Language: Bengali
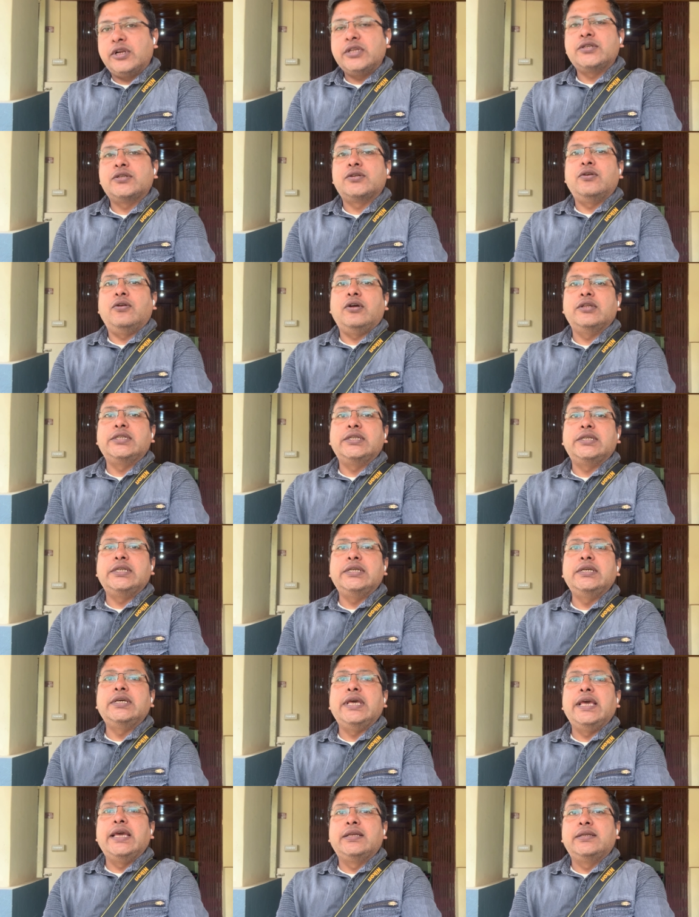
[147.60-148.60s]
ফরেস্ট
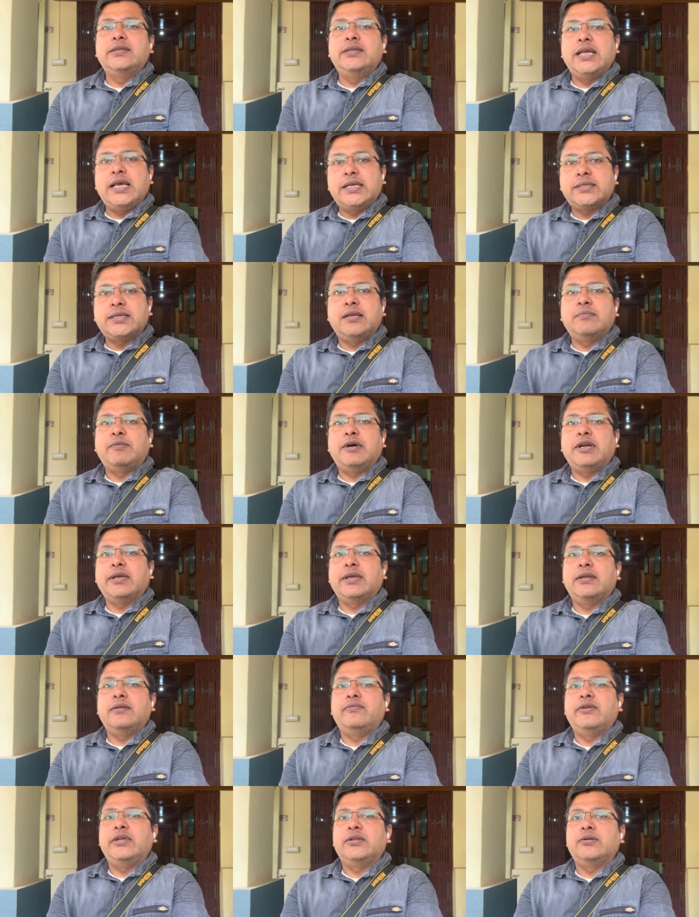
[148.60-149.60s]
লজটি একটি ন্যাশনাল
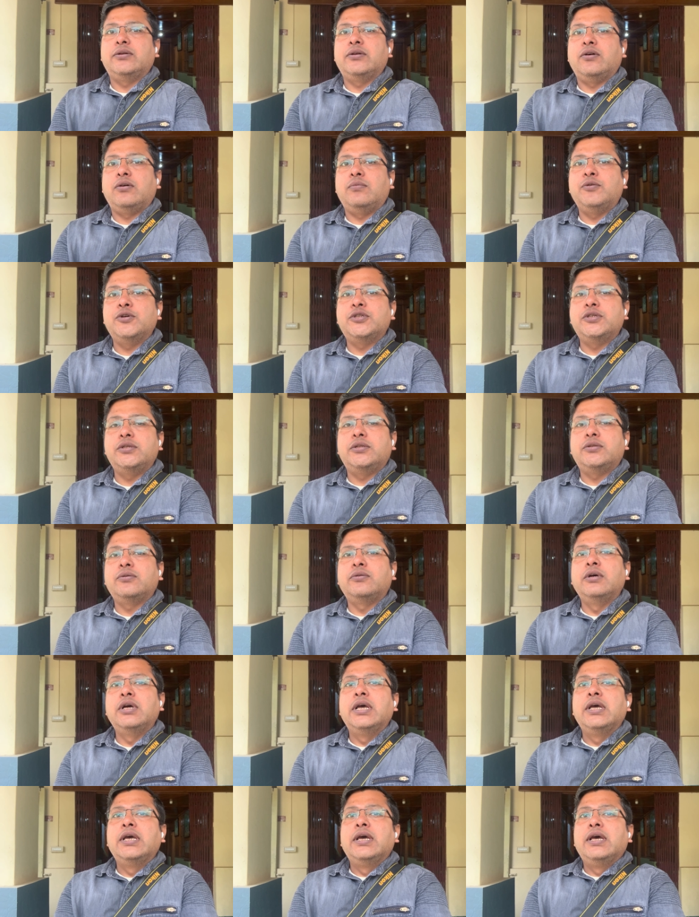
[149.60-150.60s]
পার্কের ভেতরে অবস্থিত
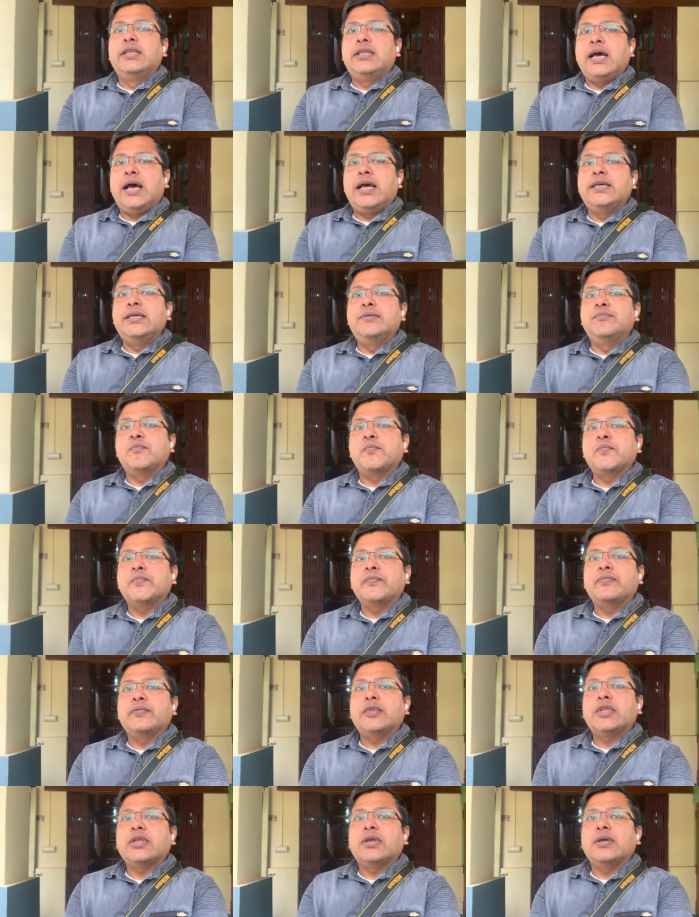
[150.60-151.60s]
তাই
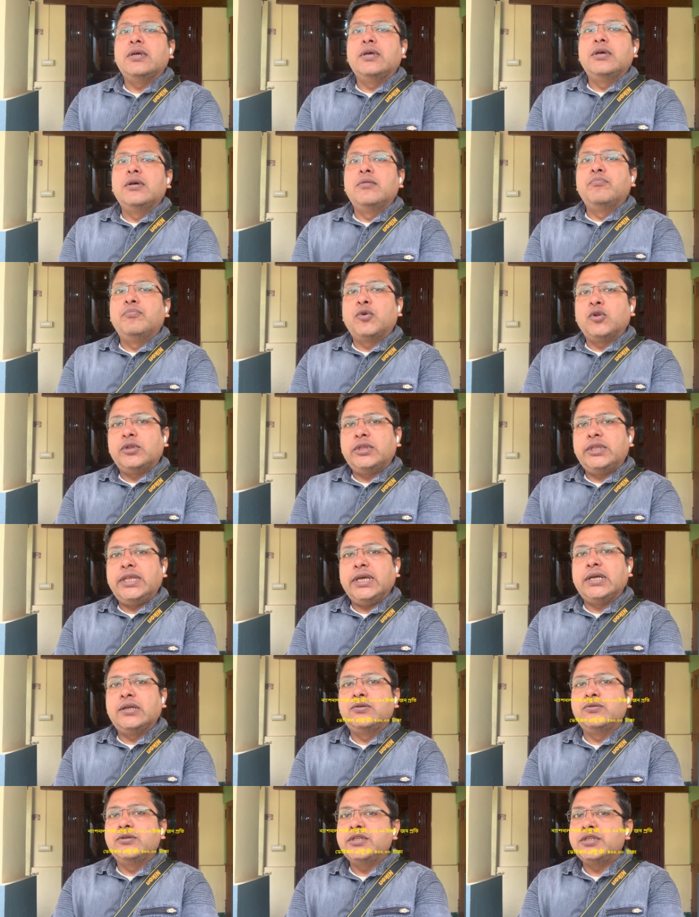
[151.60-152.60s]

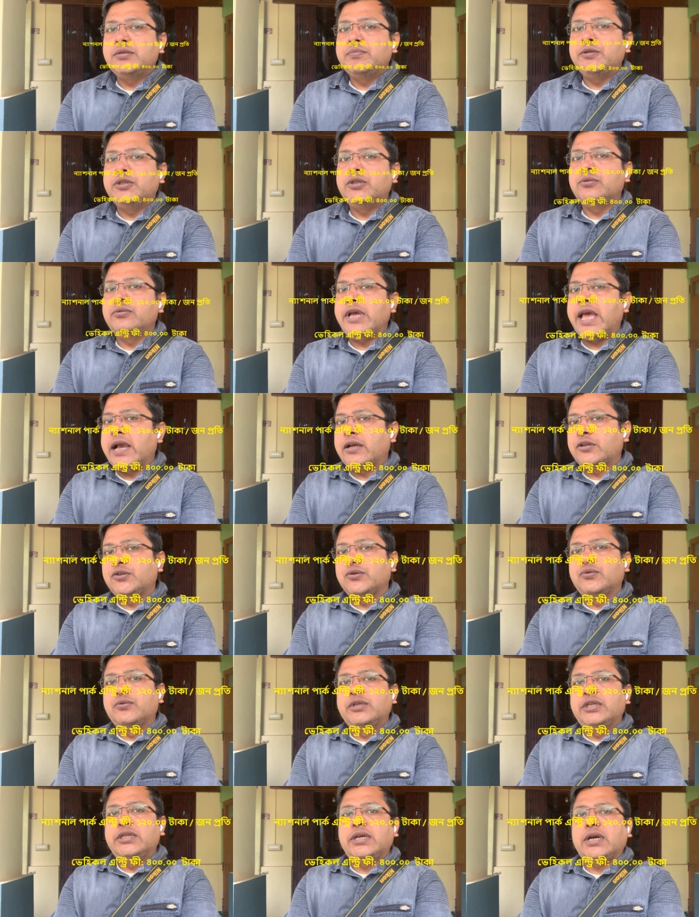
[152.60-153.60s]
প্রত্যেক টুরিস্ট পিছু
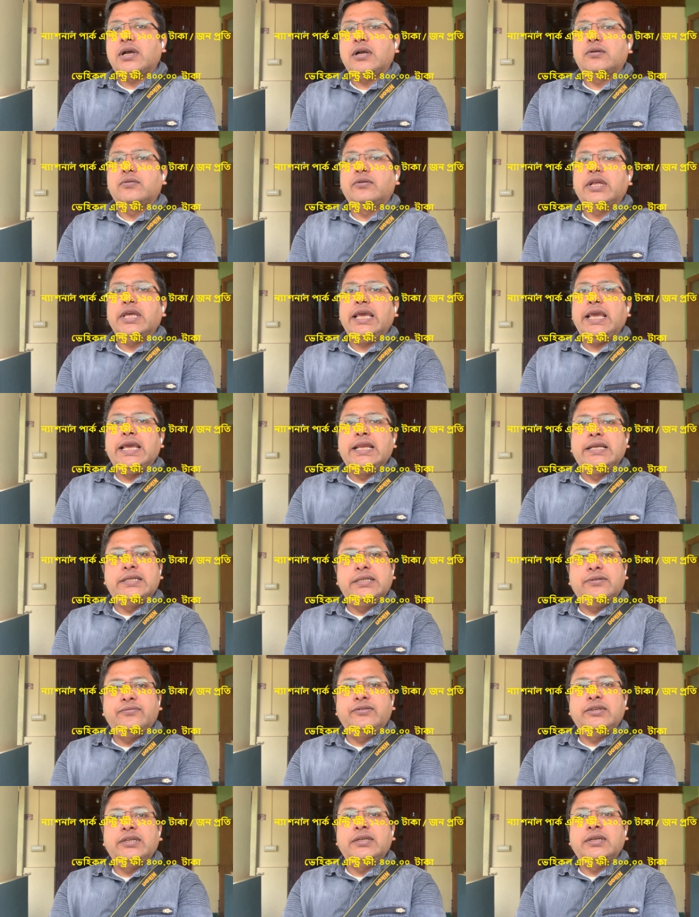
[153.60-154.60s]
একশো কুড়ি টাকা করে
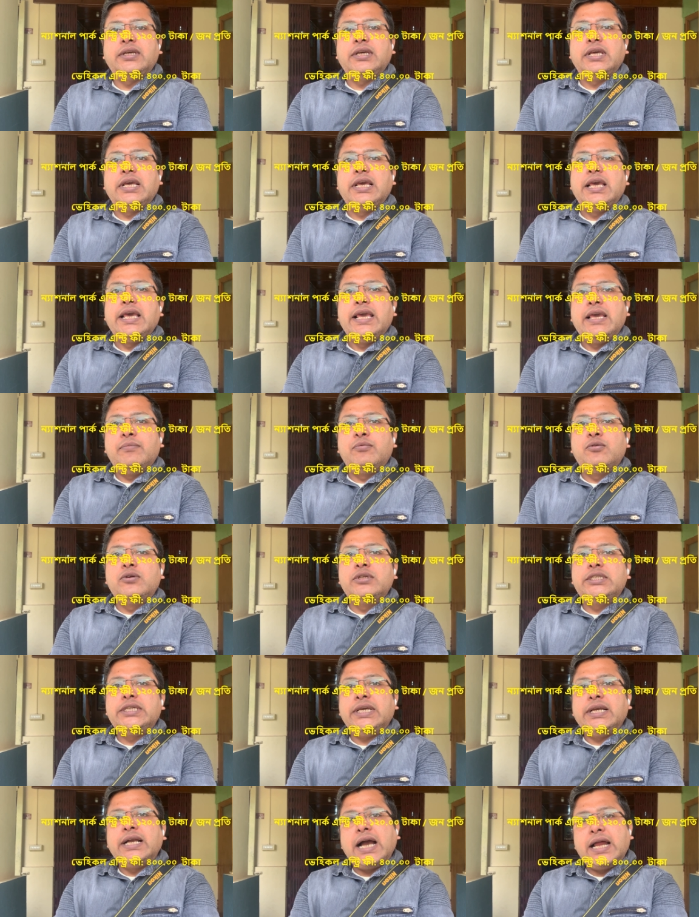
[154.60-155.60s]
এন্ট্রি ফি এবং
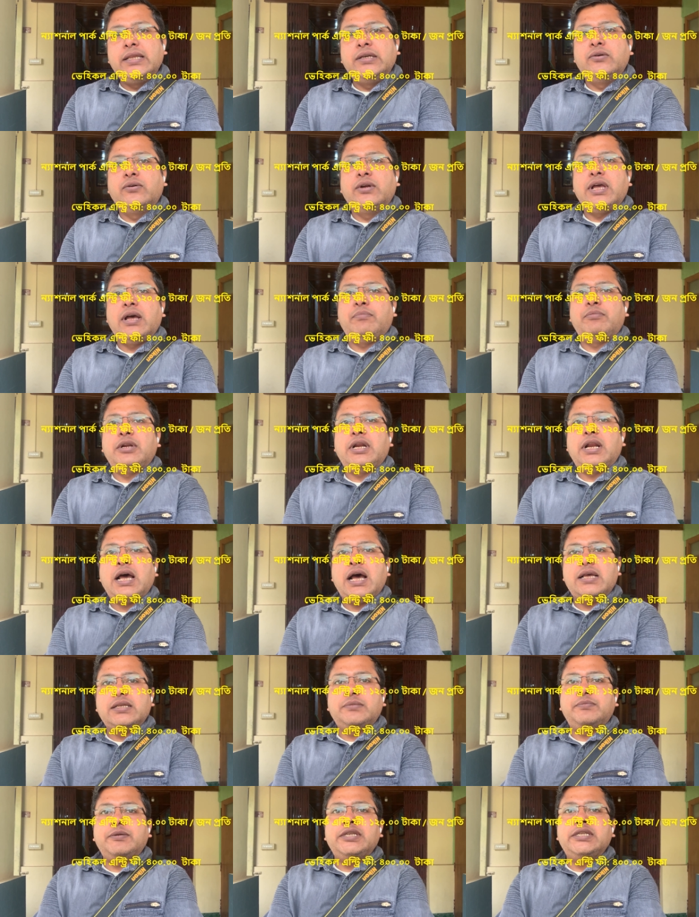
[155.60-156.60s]
যে গাড়ি করে আপনারা
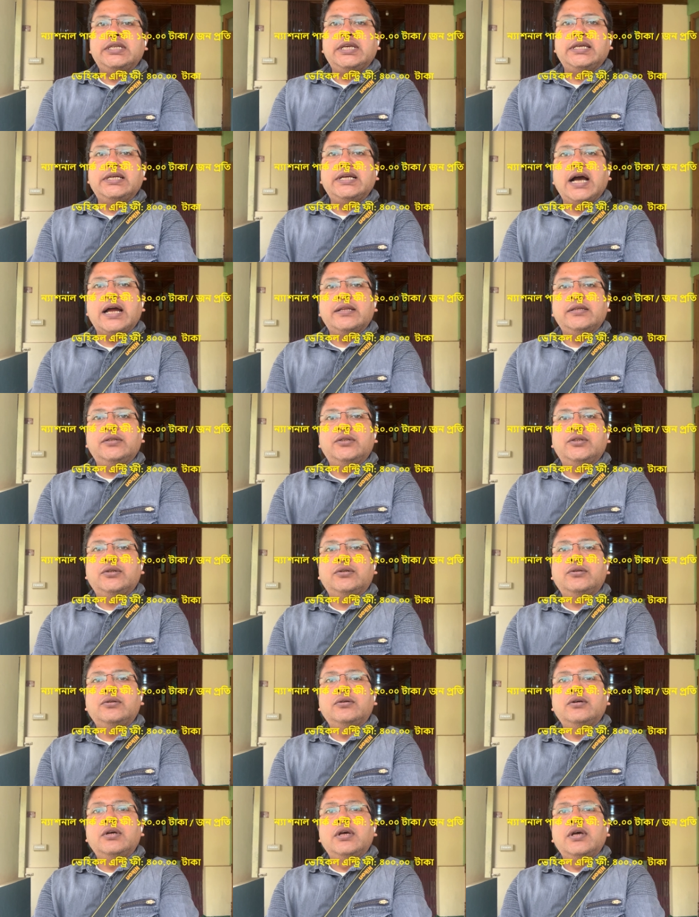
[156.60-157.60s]
আসবেন সেই গাড়ির
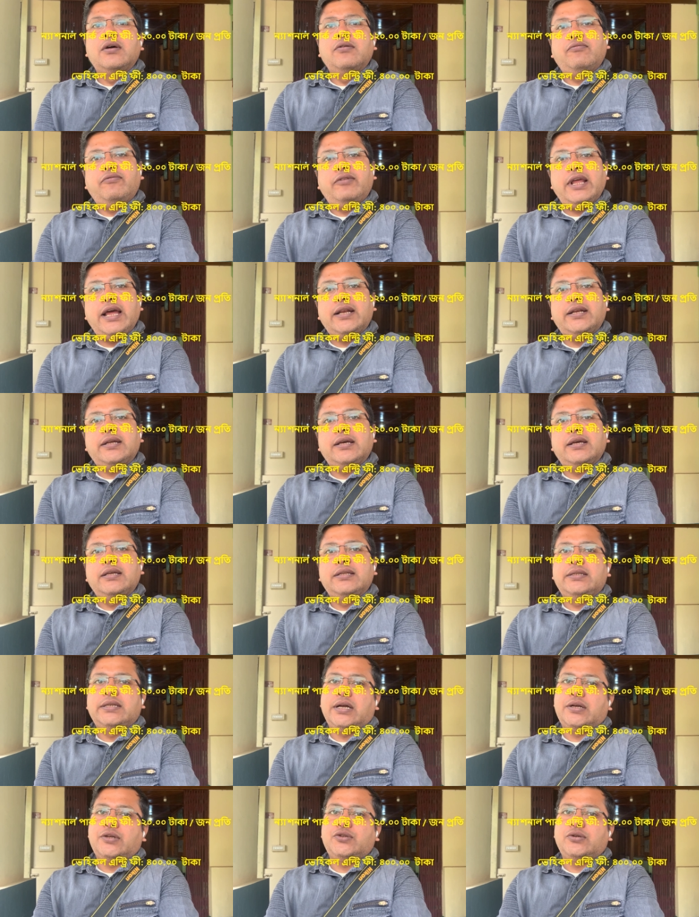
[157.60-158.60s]
জন্য ফ্ল্যাট
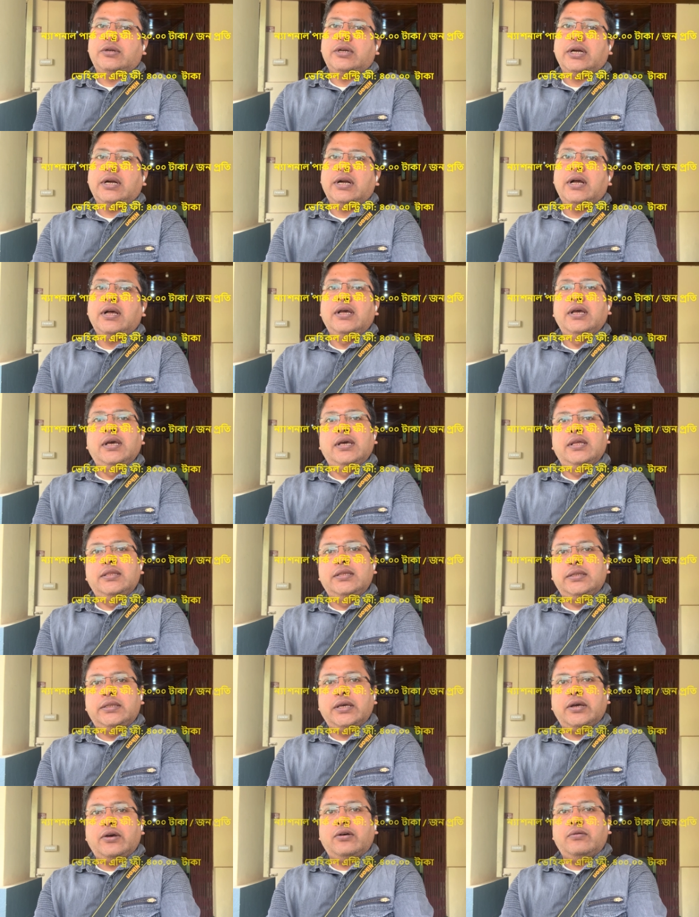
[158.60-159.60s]
চারশো টাকা
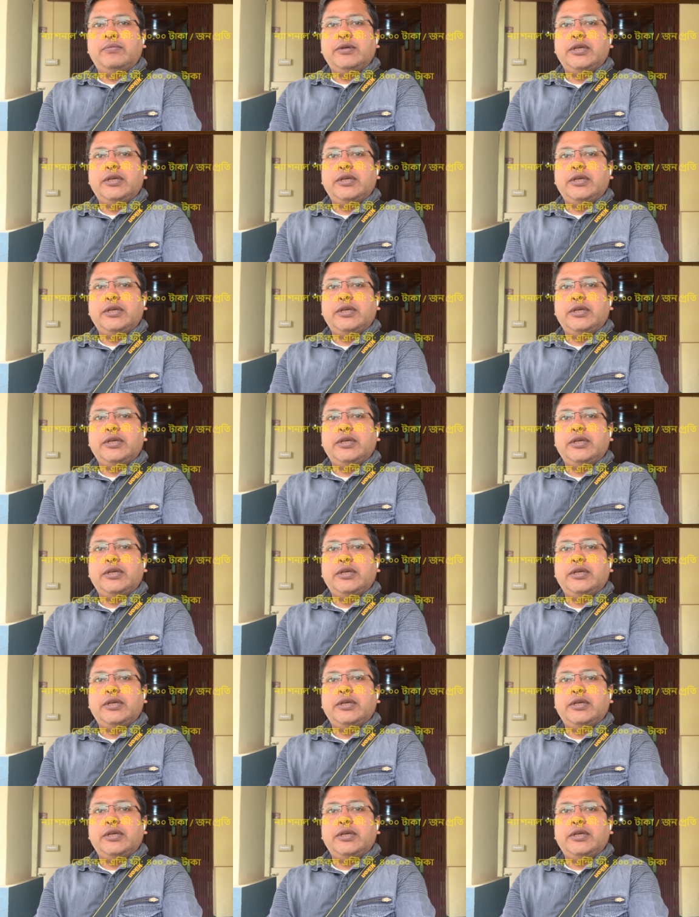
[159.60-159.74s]
দিতে